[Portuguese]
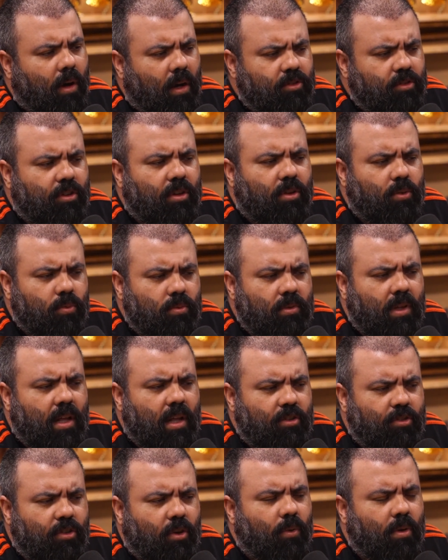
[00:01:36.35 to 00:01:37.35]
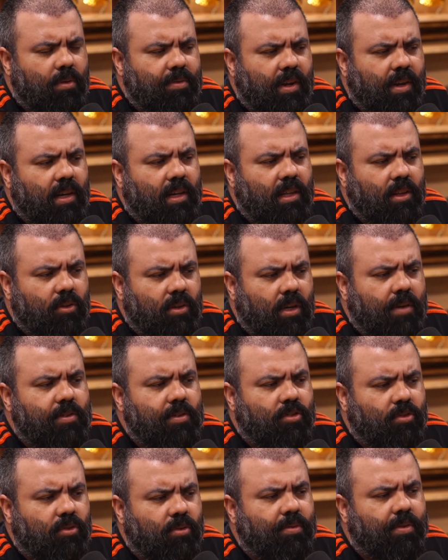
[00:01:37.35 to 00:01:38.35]
acho que um deles chegou a vir aqui da outra
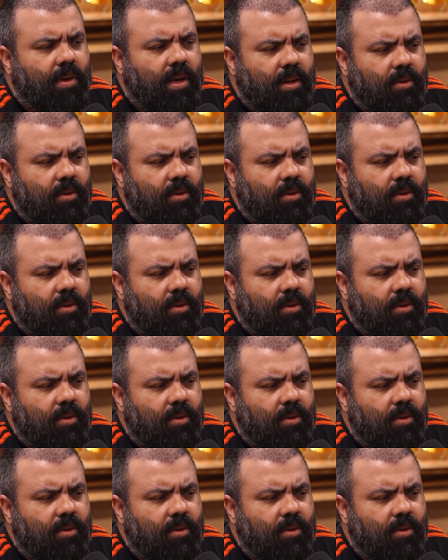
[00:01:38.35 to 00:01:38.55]
vez que tu veio. Eu